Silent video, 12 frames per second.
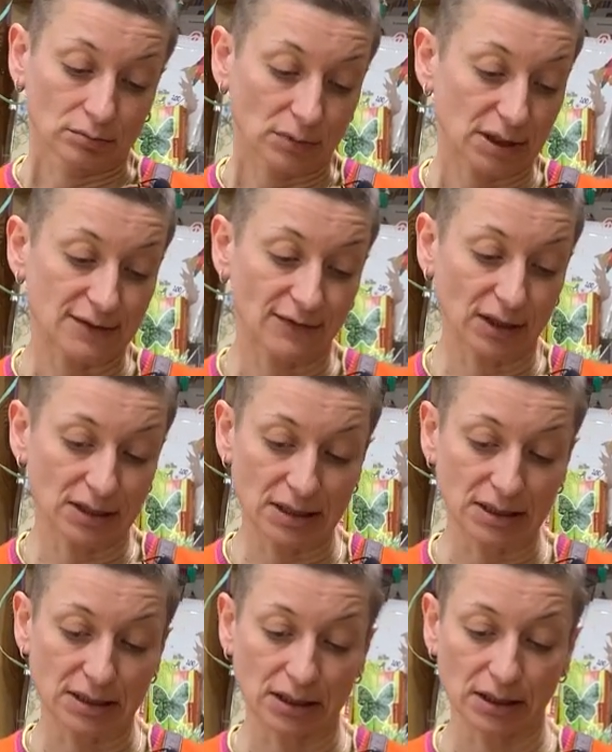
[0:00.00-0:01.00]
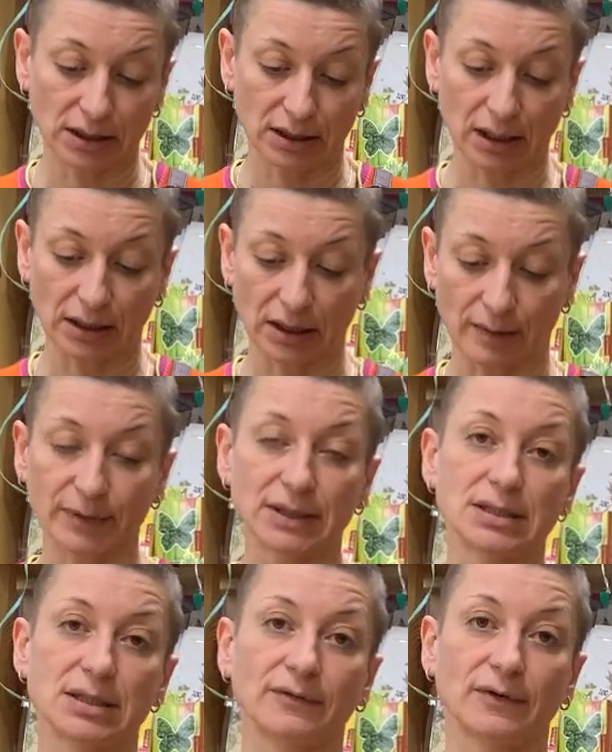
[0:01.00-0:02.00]
Из вредителей, я так
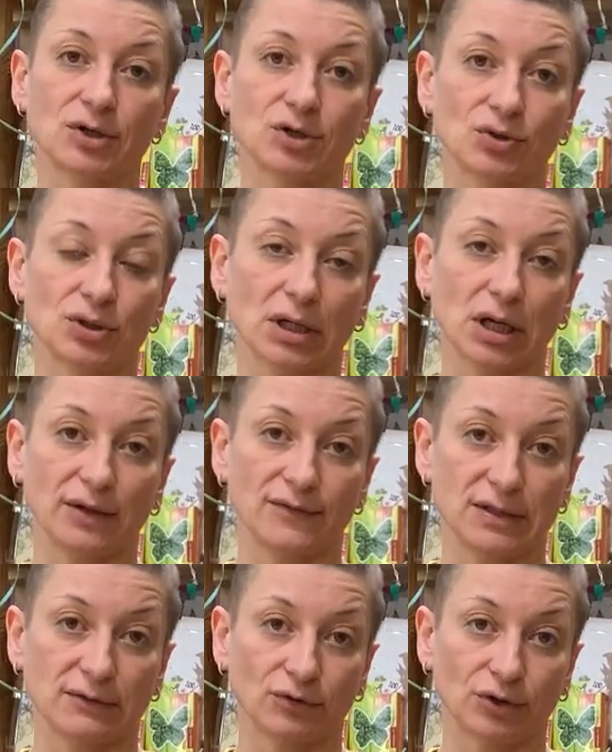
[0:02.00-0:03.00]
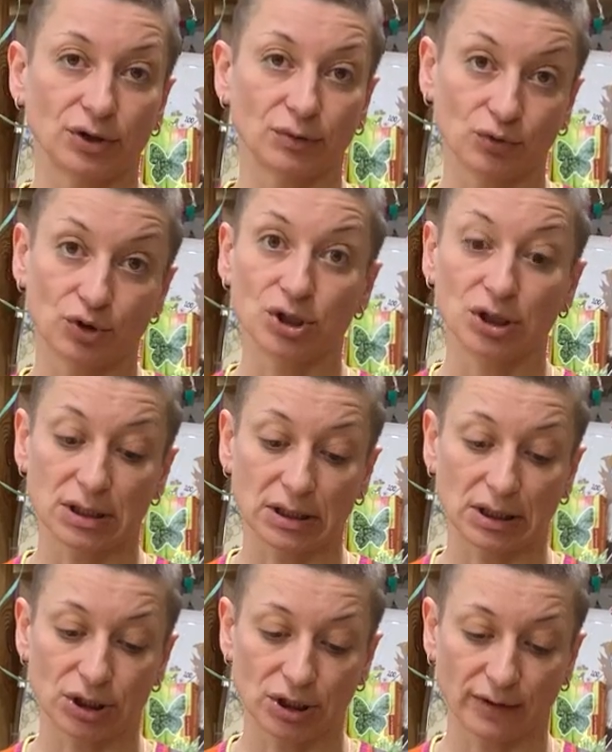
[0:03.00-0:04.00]
подозреваю, что, скорее всего, это
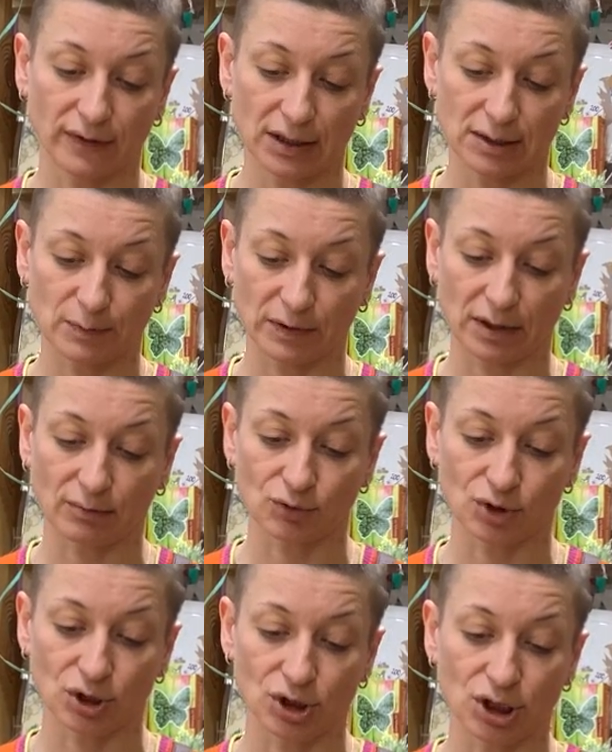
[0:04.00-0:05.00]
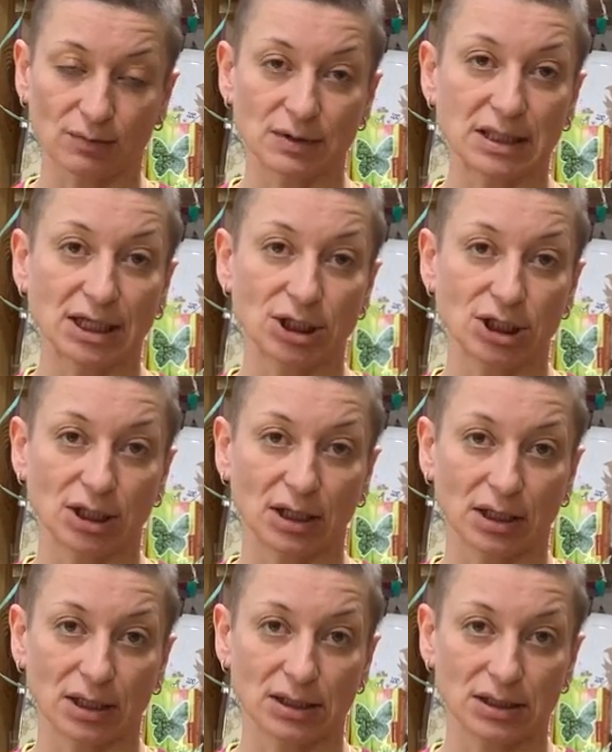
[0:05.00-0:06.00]
мучнистый червец, потому что чем
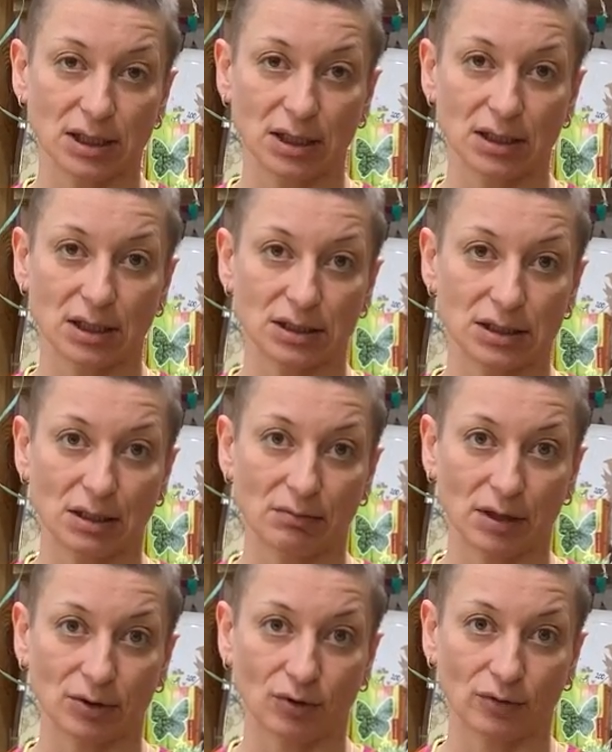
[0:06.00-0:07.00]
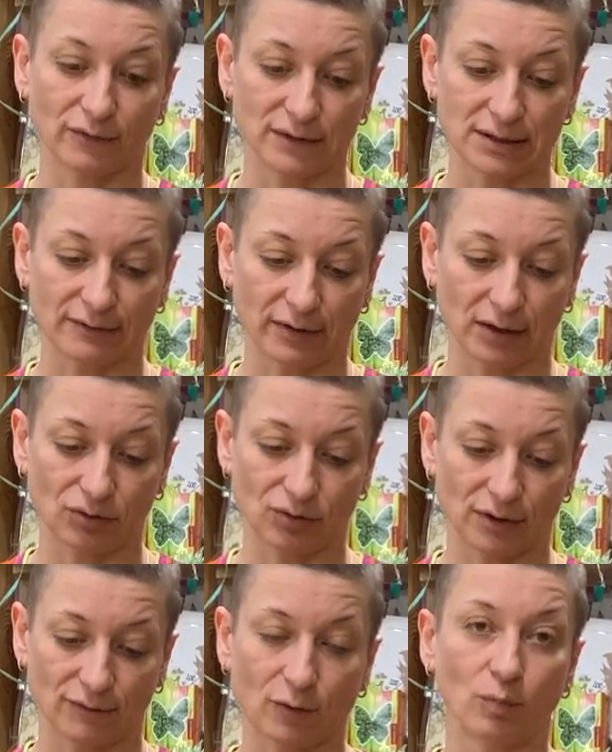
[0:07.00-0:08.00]
сочнее растение, тем оно вызывает
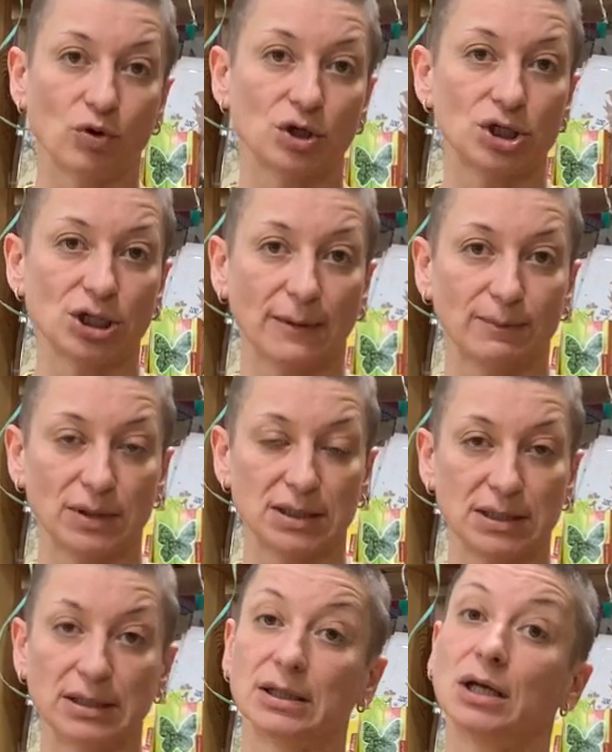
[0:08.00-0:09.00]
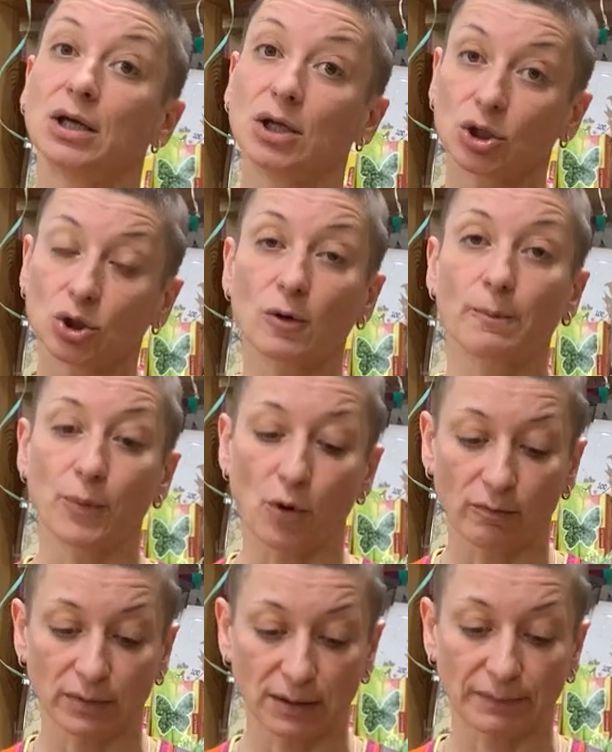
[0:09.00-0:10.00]
у него больше аппетит. Но
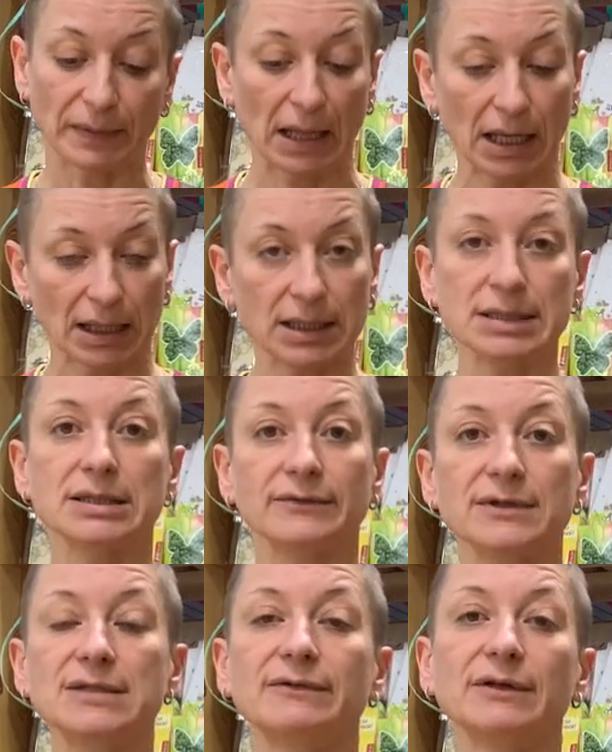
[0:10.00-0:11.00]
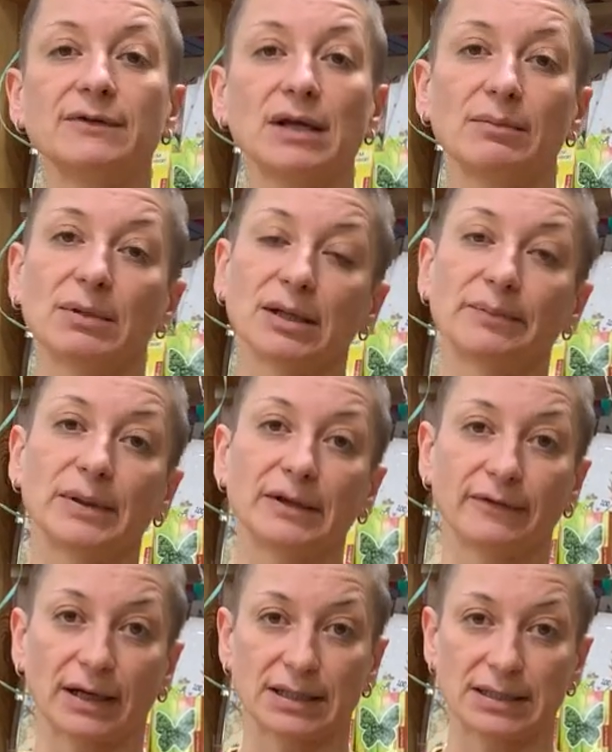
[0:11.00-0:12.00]
помним, если вы своевременно
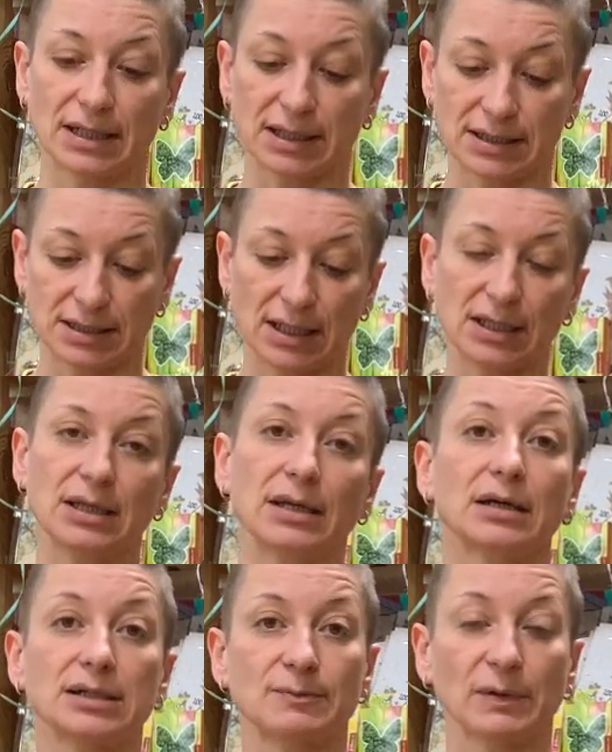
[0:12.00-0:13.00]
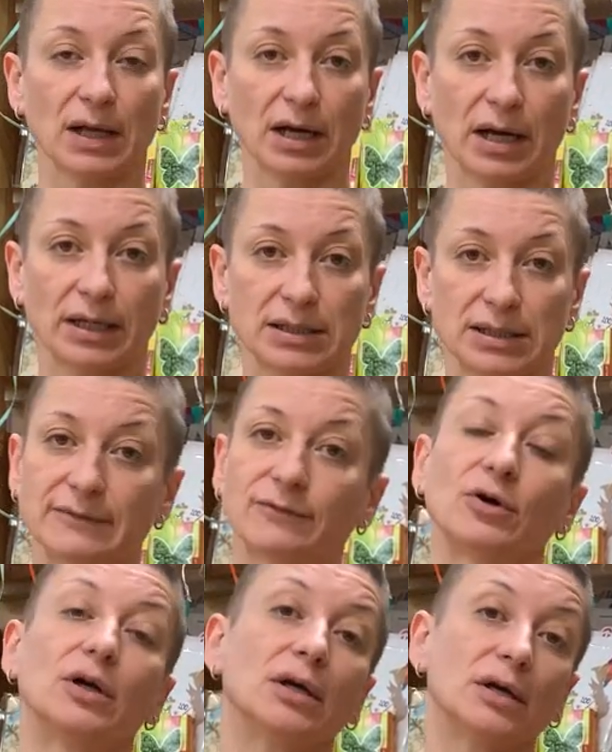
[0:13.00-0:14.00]
поливаете растение, располагаете
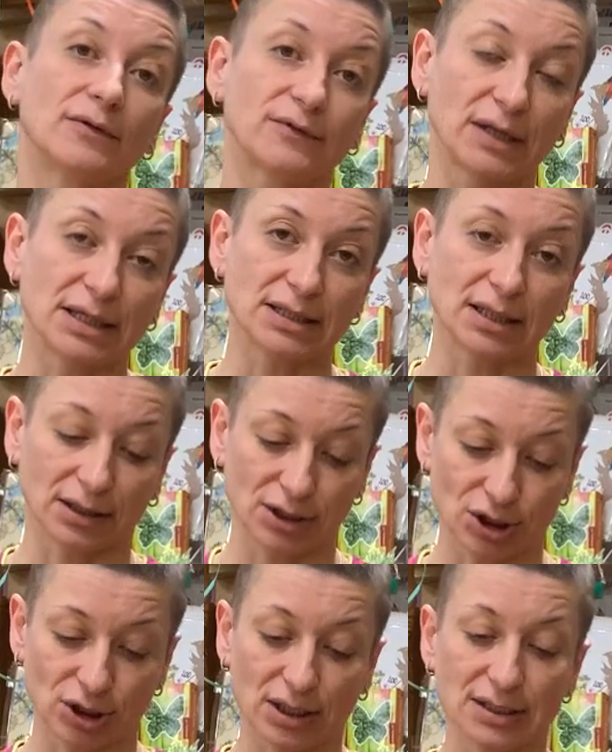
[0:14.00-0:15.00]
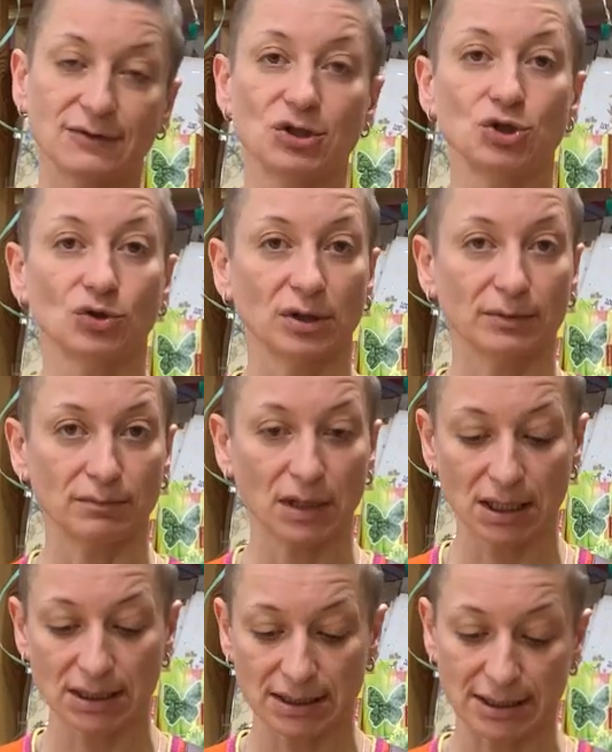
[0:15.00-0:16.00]
его в достаточно освещенном
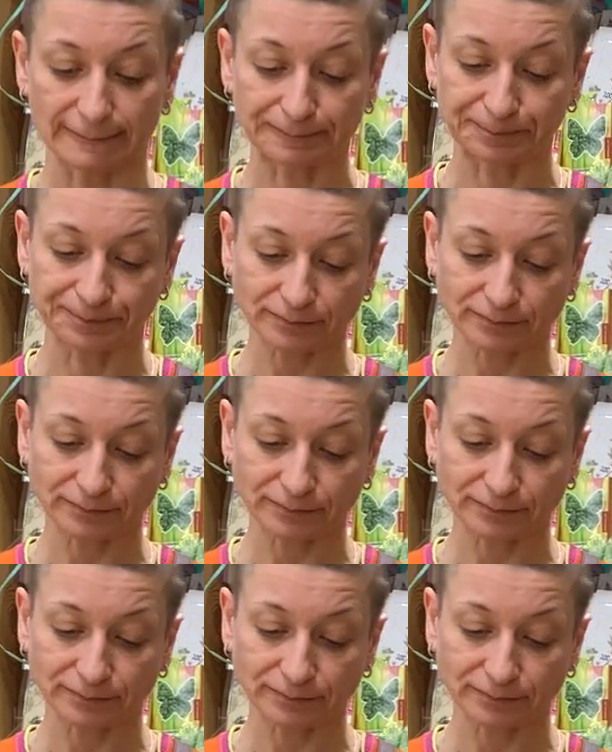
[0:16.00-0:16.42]
месте,